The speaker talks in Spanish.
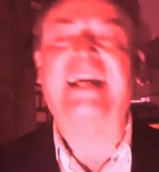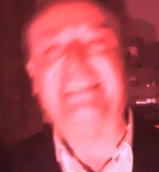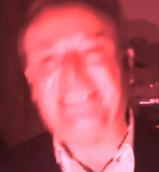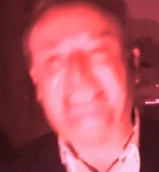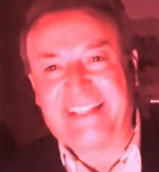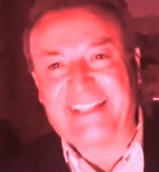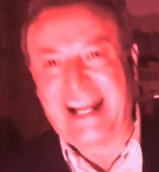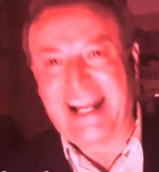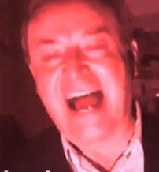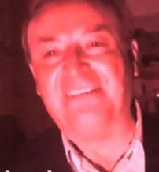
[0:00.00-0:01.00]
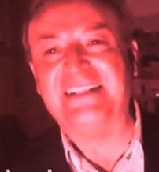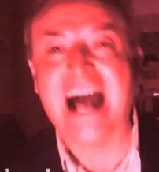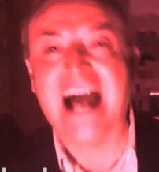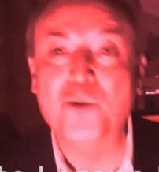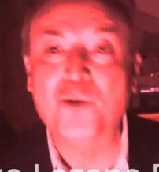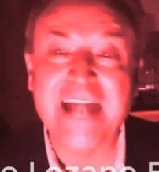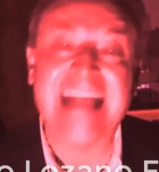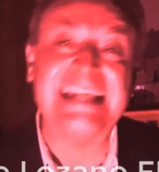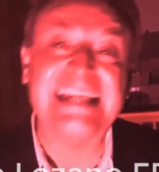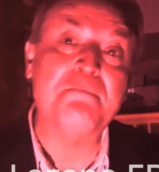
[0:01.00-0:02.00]
que ni siquiera había una
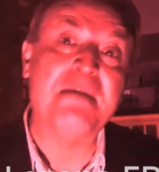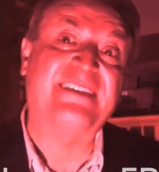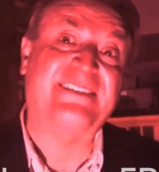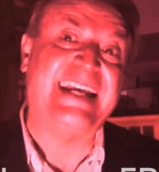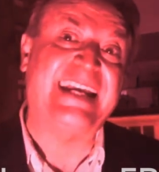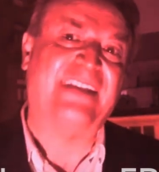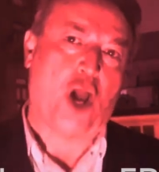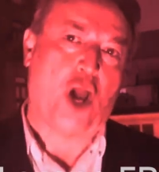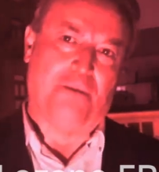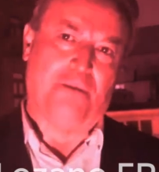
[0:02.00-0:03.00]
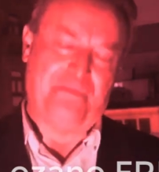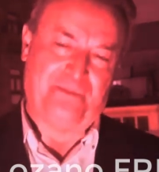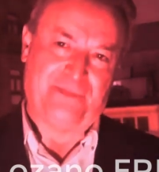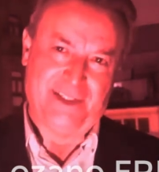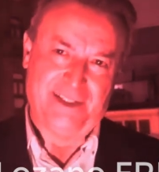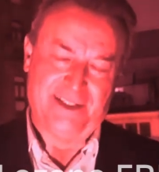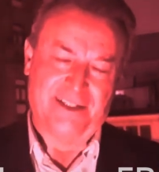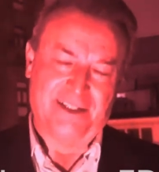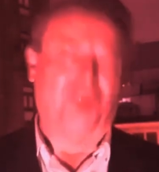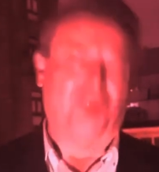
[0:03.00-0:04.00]
investigación
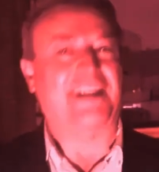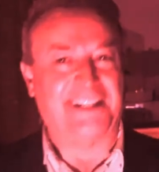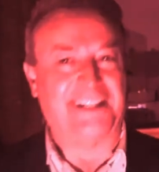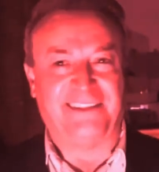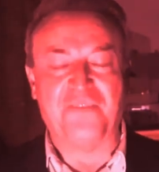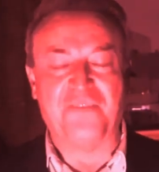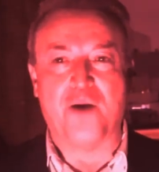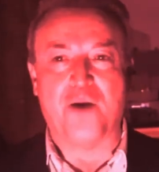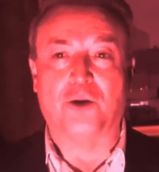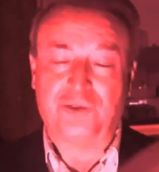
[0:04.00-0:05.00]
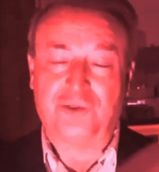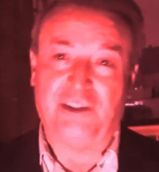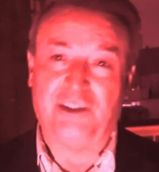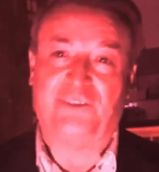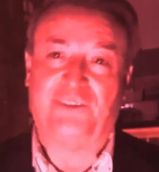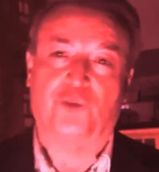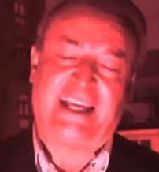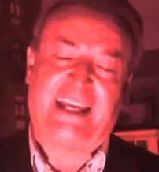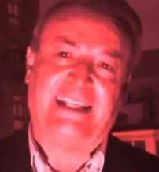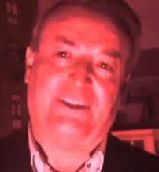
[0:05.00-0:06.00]
contra el general Cienfuegos y su
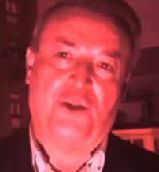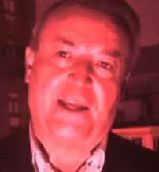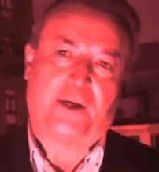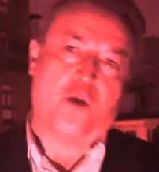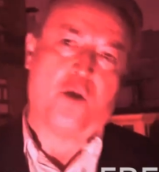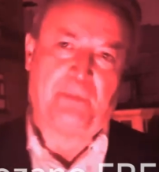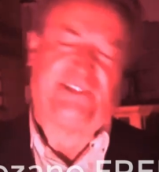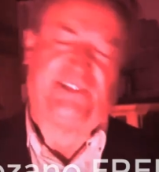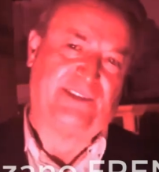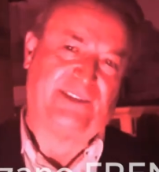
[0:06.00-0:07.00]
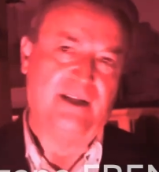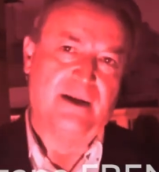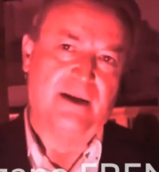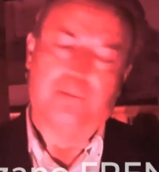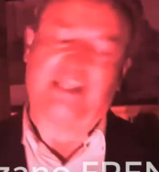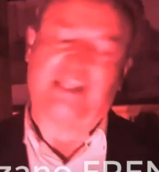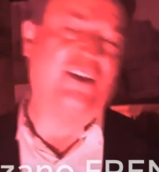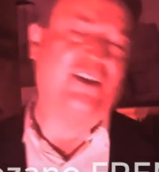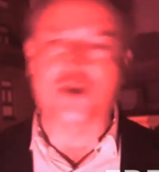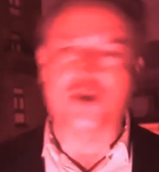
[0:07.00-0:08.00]
séquito de cómplices, porque el
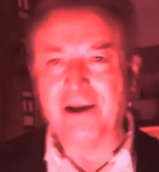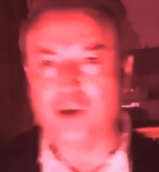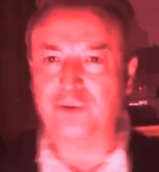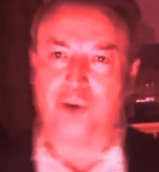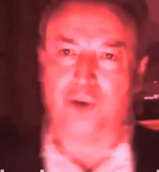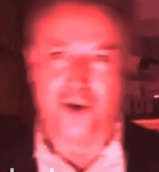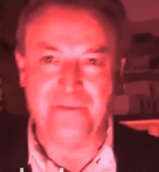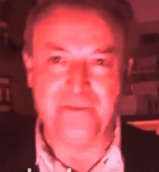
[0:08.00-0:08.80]
señor no actuó solo.